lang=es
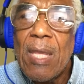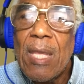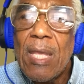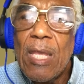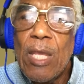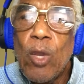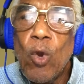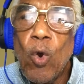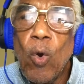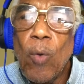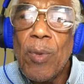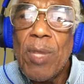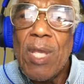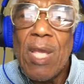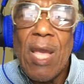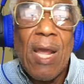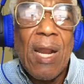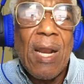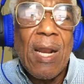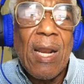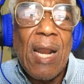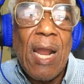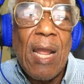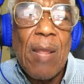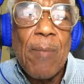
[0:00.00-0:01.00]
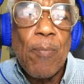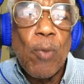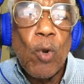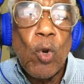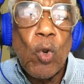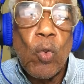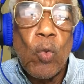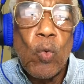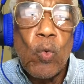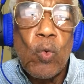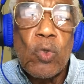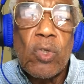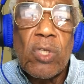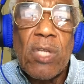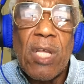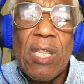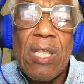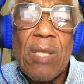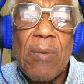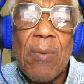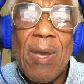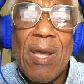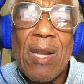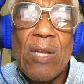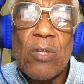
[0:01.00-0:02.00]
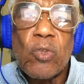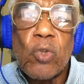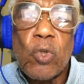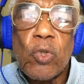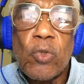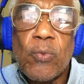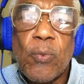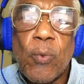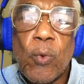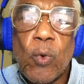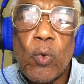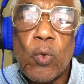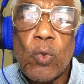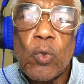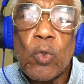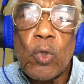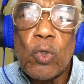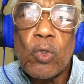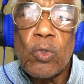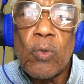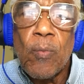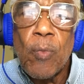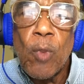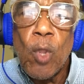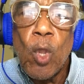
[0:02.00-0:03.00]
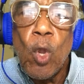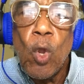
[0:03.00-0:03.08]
y gobierna y produce diversos frutos